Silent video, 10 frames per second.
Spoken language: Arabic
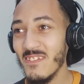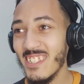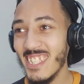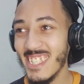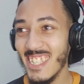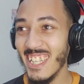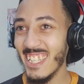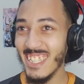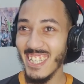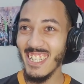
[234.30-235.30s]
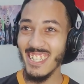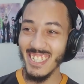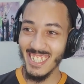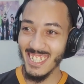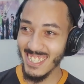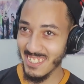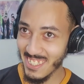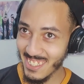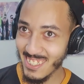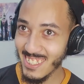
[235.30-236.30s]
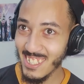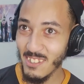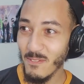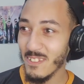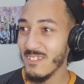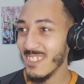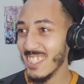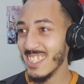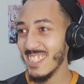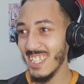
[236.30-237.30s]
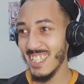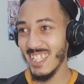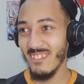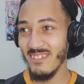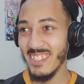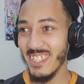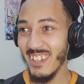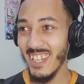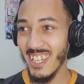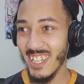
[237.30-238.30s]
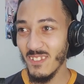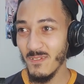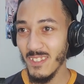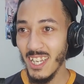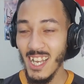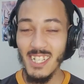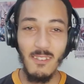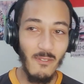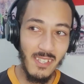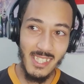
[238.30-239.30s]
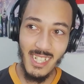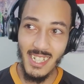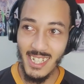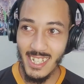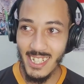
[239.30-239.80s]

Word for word: منين نسلايك ديالي تشوف فين ولدينا ناري هرب ليا وحق عجب باش انا ديك